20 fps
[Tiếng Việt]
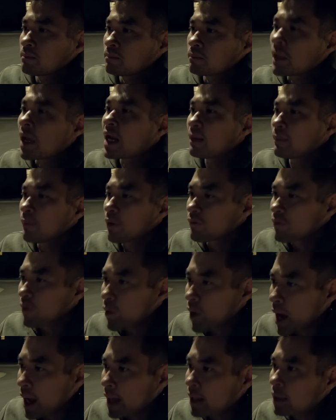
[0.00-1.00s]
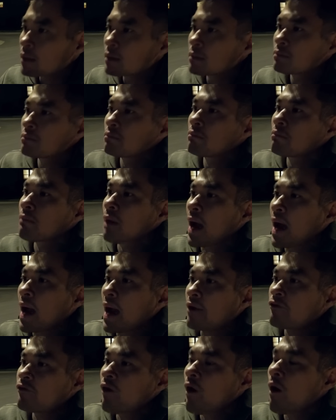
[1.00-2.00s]
Đây là một vụ án
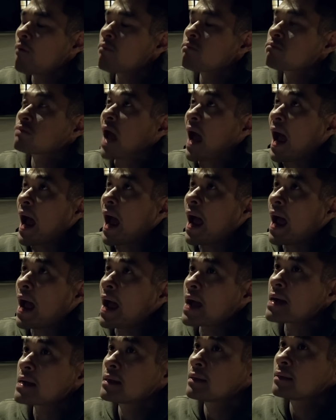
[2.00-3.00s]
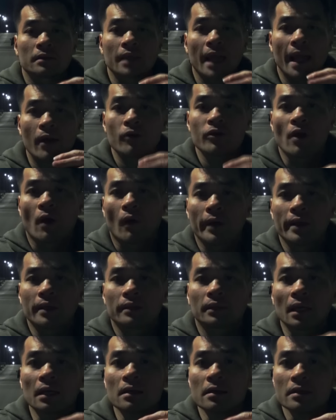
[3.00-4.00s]
mà FOB đã theo dõi
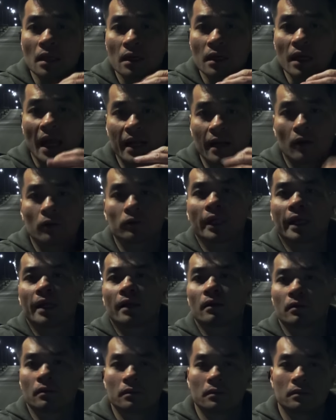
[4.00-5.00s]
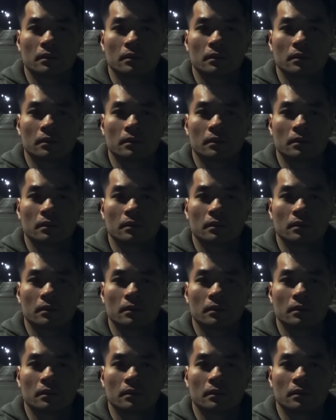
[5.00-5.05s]
từ những ngày đầu tiên luôn.